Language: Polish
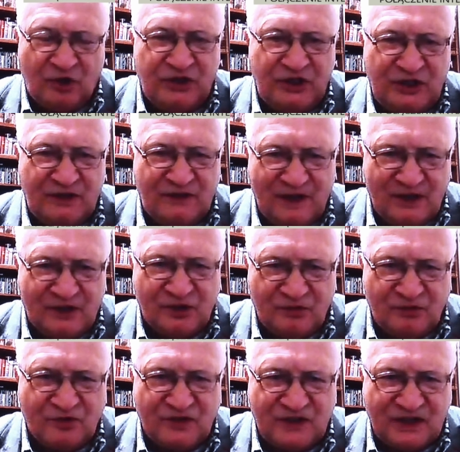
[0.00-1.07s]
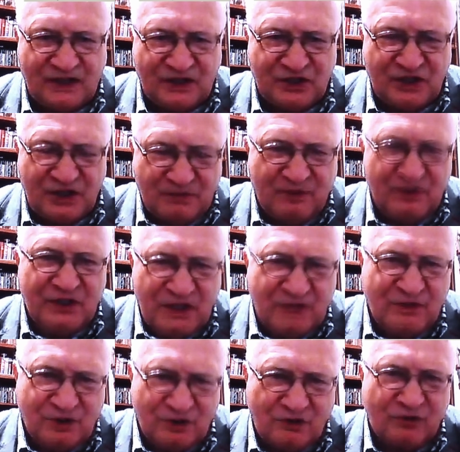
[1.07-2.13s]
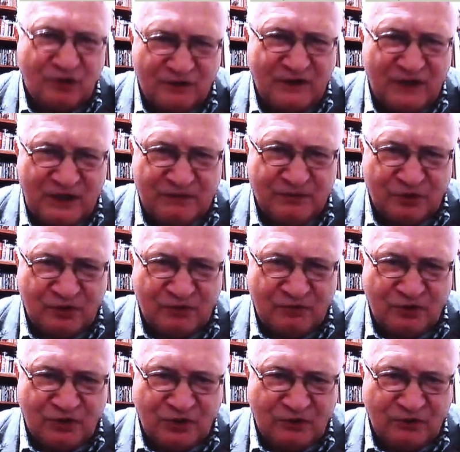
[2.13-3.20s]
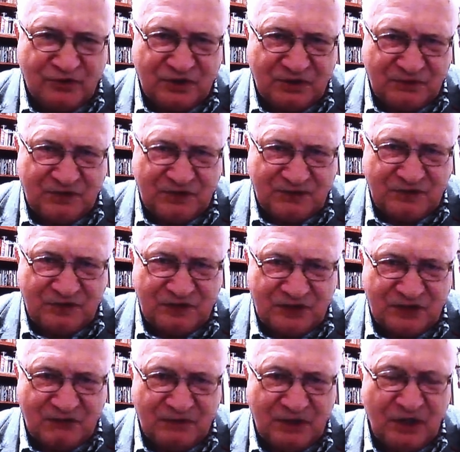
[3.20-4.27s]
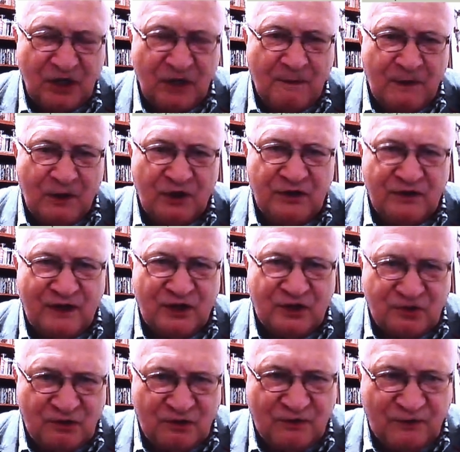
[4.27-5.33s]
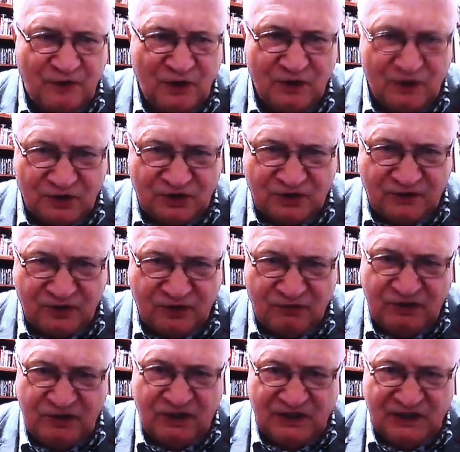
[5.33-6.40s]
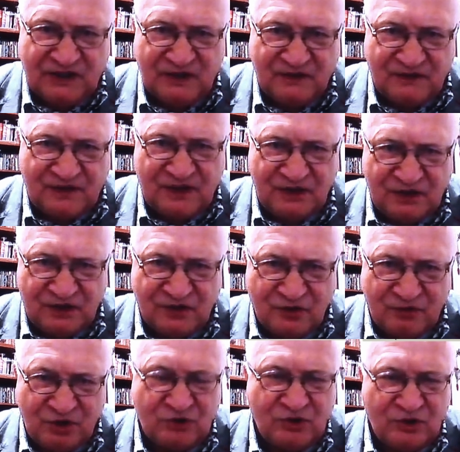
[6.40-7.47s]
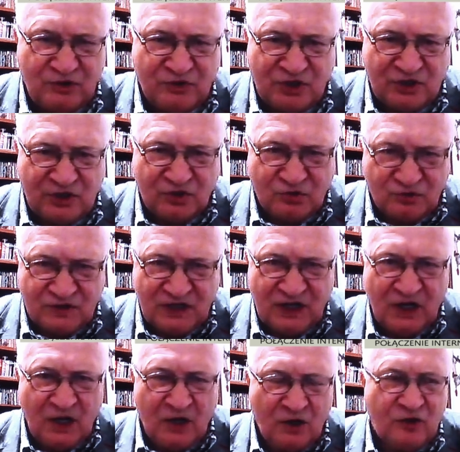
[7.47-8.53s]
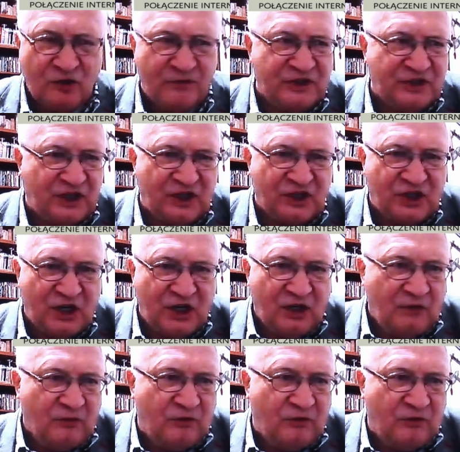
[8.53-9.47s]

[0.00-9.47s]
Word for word: oni nie walczą już o zakażenie, bo oni nie będą chorowali, bo to młodzi ludzie poza cmentarzami. Oni walczą o wolność swoją. I ja jestem w stanie zrozumieć, którym się narzuca, robić jakiś e,